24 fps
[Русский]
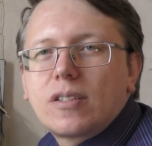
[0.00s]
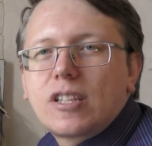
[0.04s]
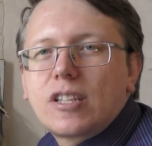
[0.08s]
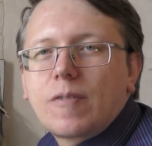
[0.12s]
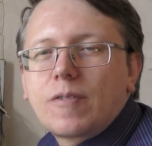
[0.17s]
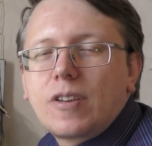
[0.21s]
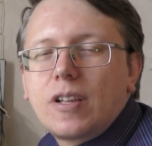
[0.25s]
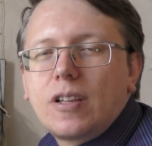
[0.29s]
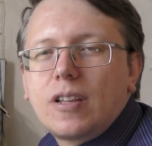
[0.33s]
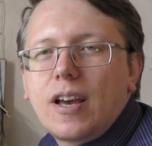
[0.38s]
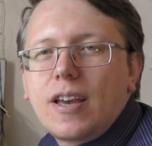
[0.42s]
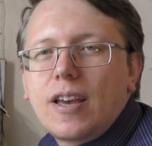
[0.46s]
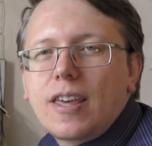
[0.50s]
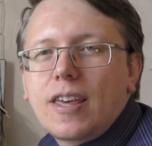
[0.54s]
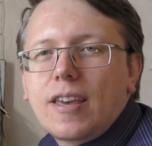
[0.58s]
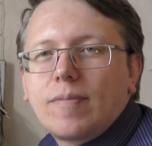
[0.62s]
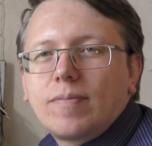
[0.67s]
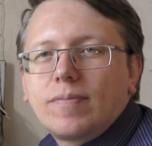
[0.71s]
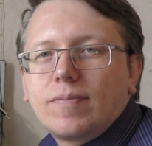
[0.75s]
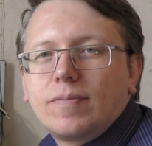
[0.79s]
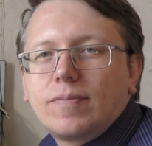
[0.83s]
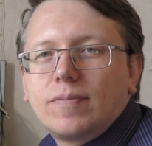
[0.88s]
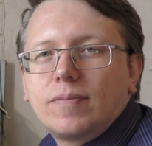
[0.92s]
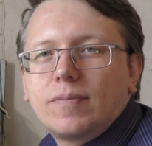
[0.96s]
ставьте
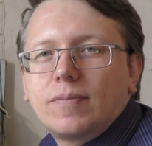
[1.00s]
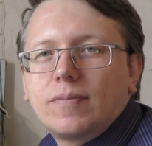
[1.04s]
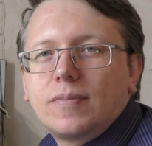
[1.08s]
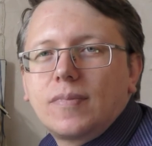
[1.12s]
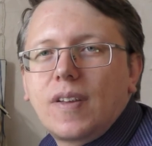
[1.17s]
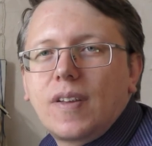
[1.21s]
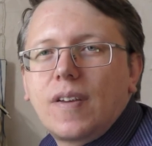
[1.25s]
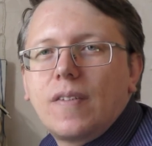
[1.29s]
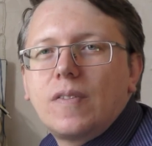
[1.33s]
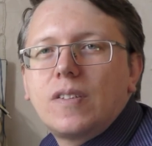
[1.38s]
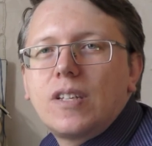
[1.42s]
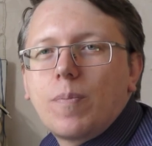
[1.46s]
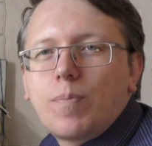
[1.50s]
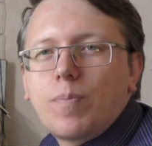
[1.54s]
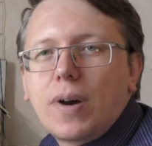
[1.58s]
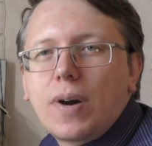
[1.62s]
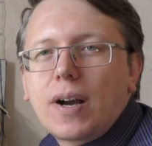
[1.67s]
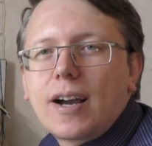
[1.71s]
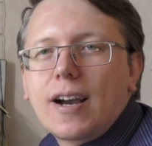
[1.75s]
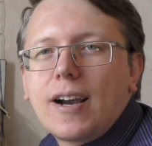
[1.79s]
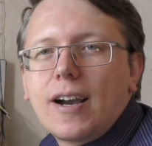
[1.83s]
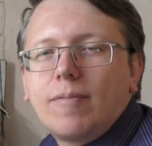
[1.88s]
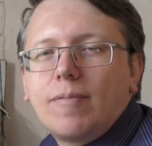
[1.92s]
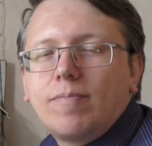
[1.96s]
лайки. Всем
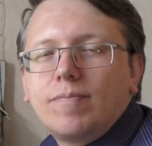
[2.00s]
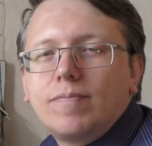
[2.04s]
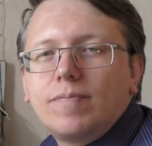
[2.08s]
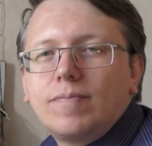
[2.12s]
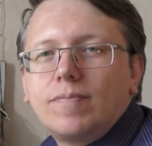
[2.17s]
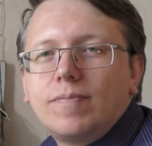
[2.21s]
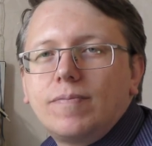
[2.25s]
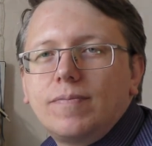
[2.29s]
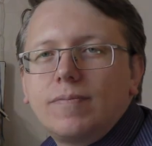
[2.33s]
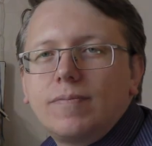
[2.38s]
пока.